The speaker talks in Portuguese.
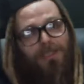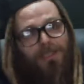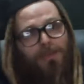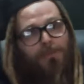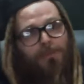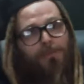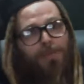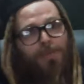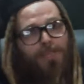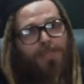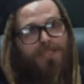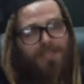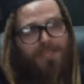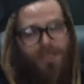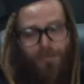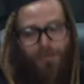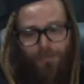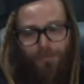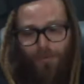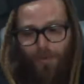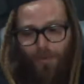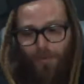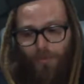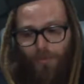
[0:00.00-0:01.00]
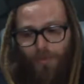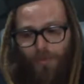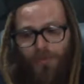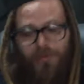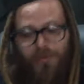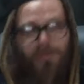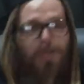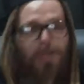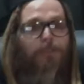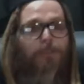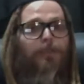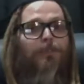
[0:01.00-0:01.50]
Um exemplo que eu
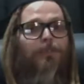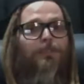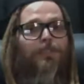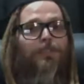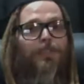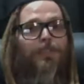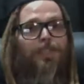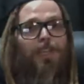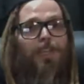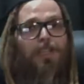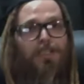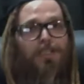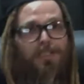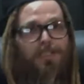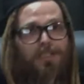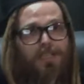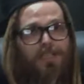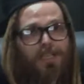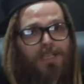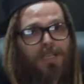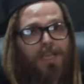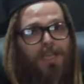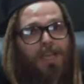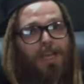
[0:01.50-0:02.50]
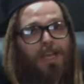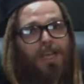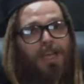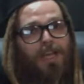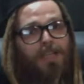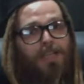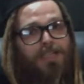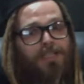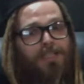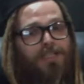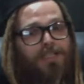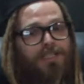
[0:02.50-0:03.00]
posso dar para vocês é
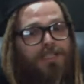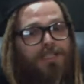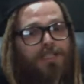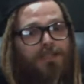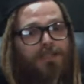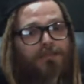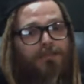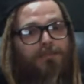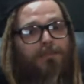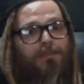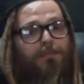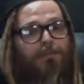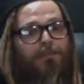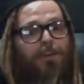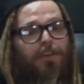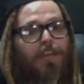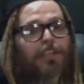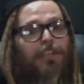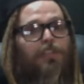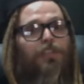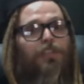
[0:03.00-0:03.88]
assim, várias